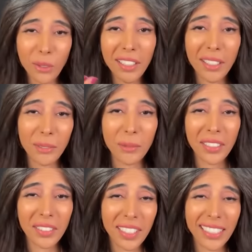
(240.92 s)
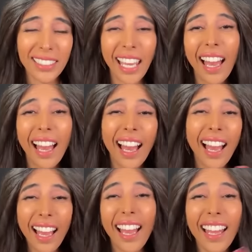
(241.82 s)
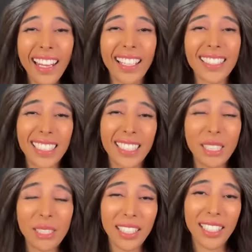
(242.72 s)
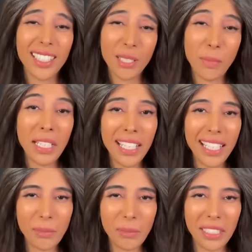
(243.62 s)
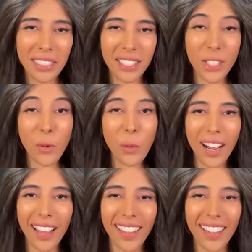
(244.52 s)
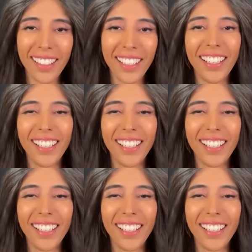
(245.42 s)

وكذا وما إيه. خلاص يعني أحس مليت من الجو هذا